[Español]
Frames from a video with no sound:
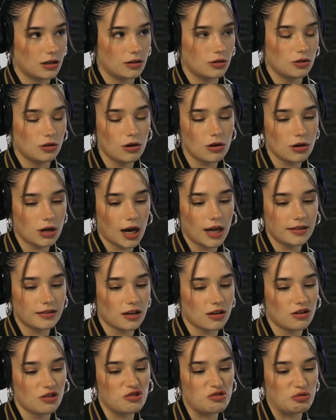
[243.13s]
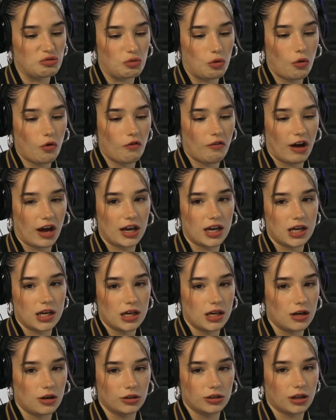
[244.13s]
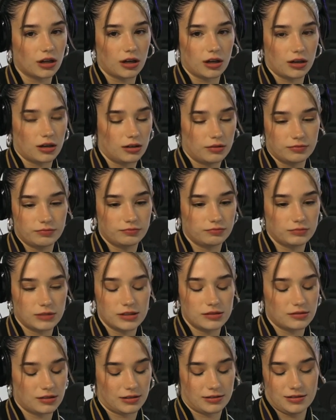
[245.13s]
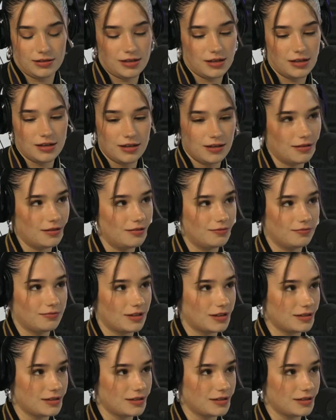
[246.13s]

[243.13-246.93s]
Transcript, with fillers: No, canta. Yo YouTube ahí, onda, así, en